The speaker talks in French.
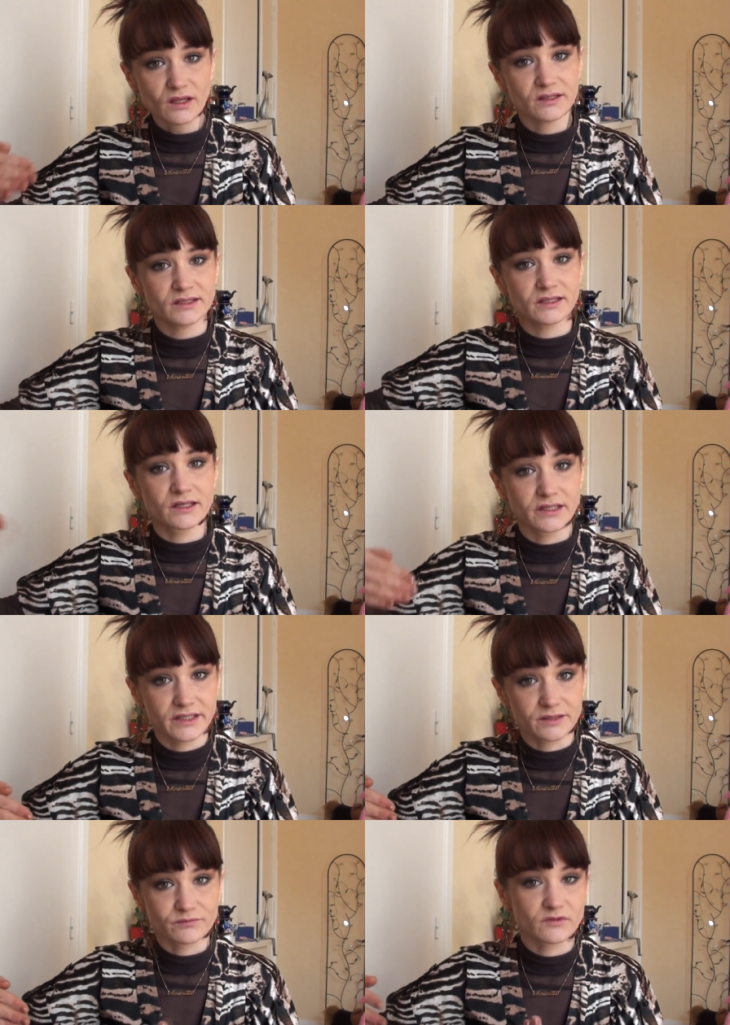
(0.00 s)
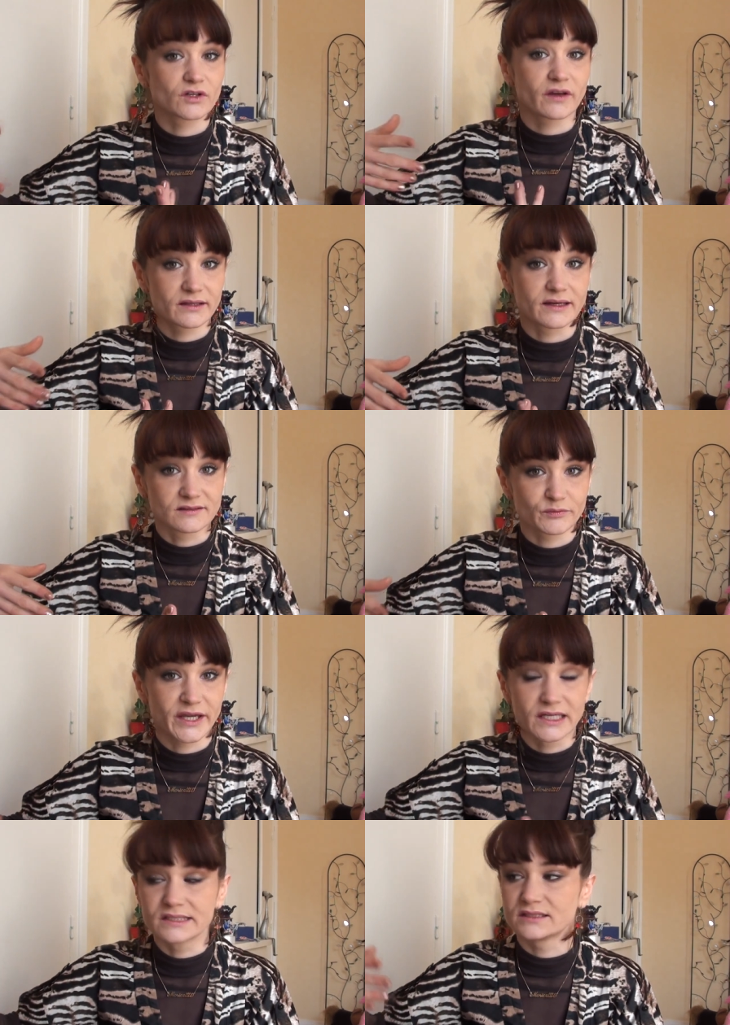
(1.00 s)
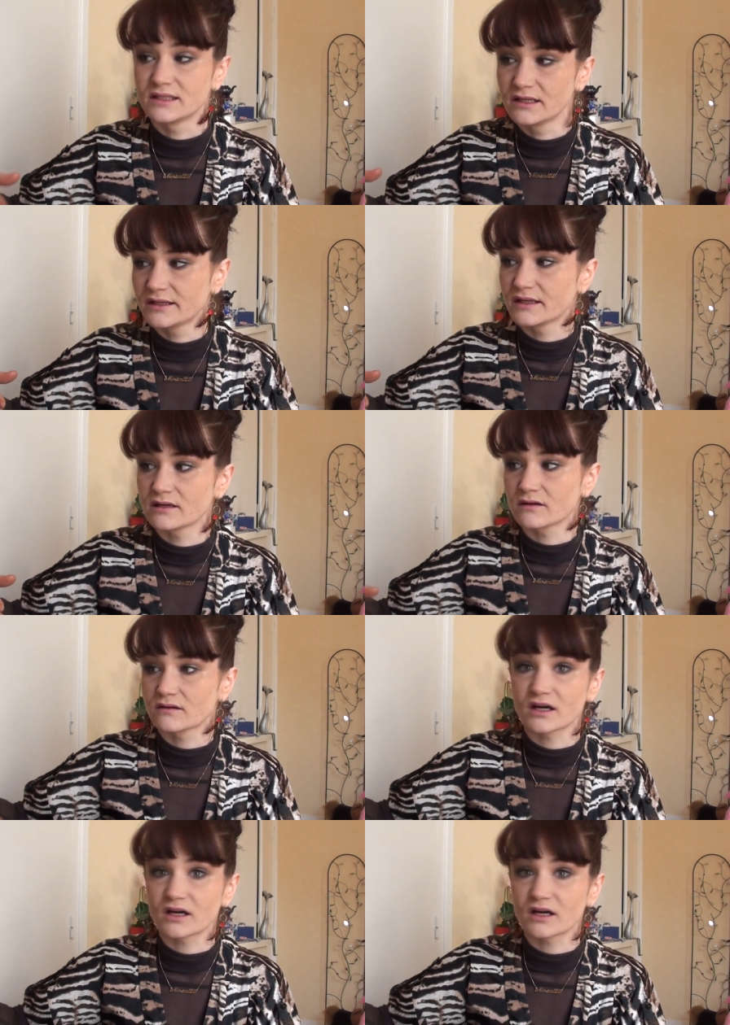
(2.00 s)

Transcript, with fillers: qui est liée, votre adresse mail qui est liée